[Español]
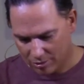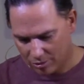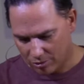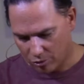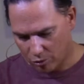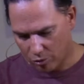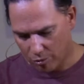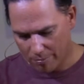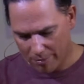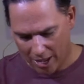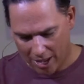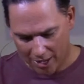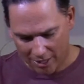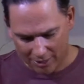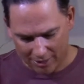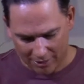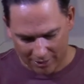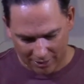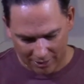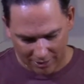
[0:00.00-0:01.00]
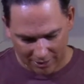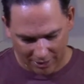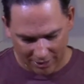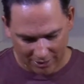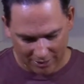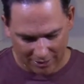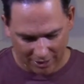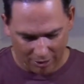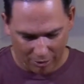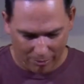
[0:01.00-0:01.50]
rumia,
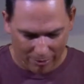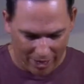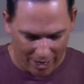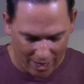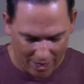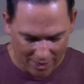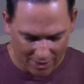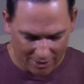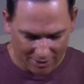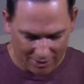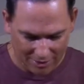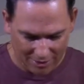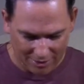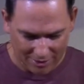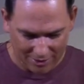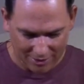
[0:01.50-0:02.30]
este comeréis.